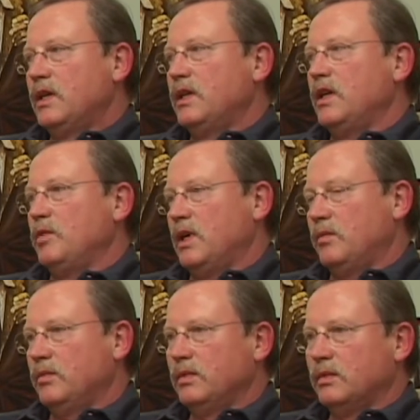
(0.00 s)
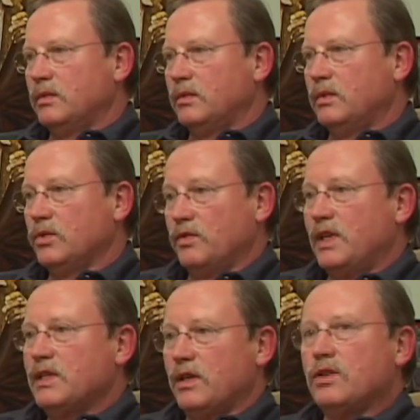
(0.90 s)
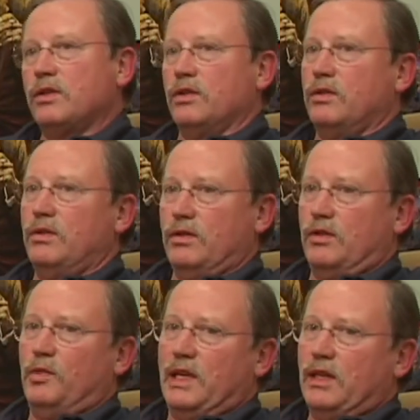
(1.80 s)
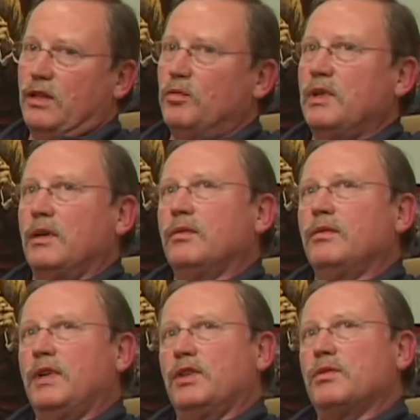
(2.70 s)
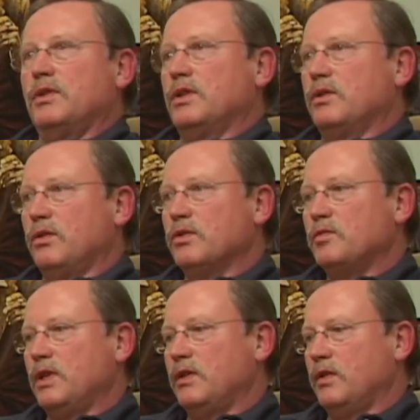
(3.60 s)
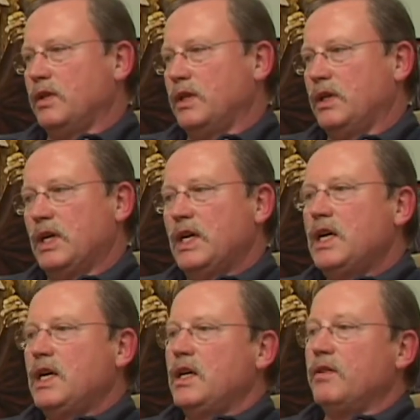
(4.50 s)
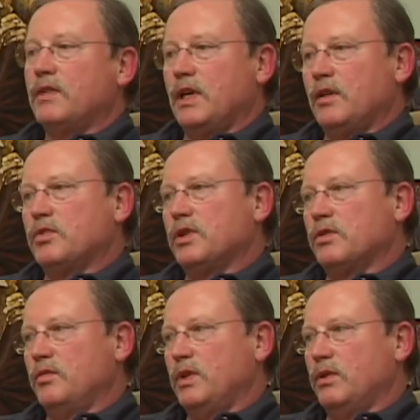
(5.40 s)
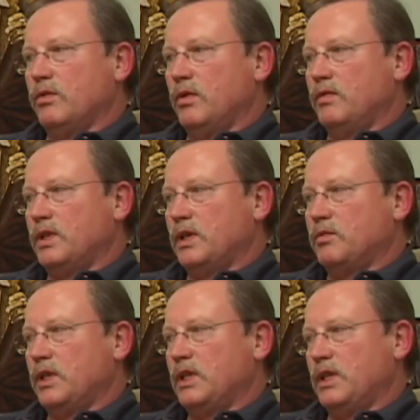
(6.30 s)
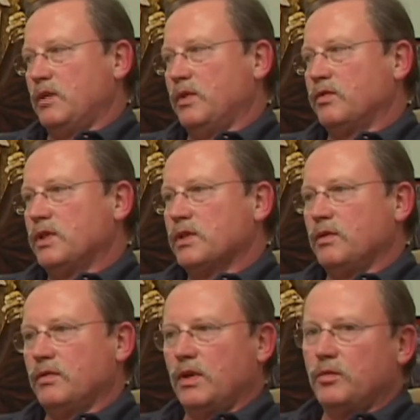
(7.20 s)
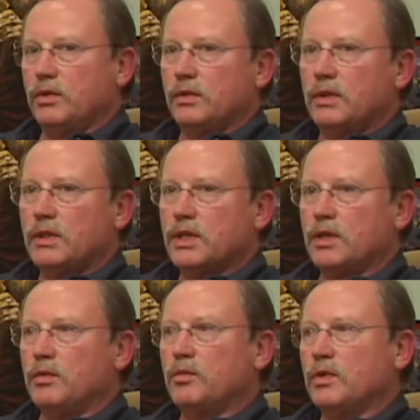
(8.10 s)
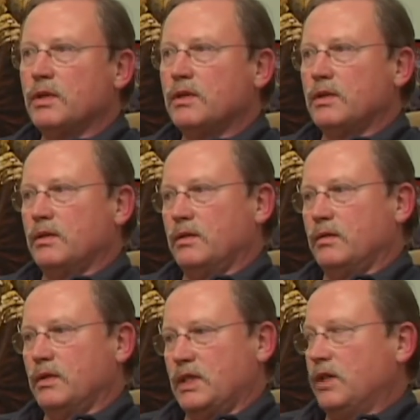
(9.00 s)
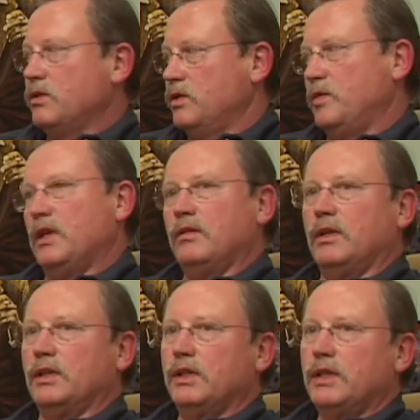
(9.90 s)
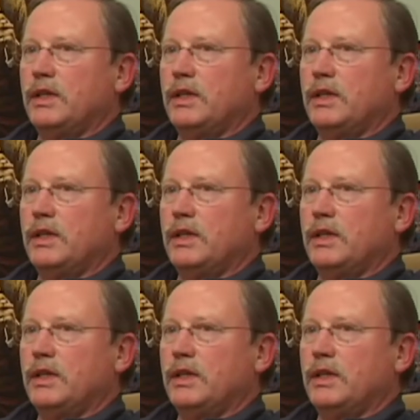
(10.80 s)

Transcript: nie miałem już więcej nic do, do zrobienia, to była wieczór gdzieś koło 8-9 i wtedy przyszło mi do głowy, że przecież ja mam wszystko w domu, żebym mógł zacząć malować.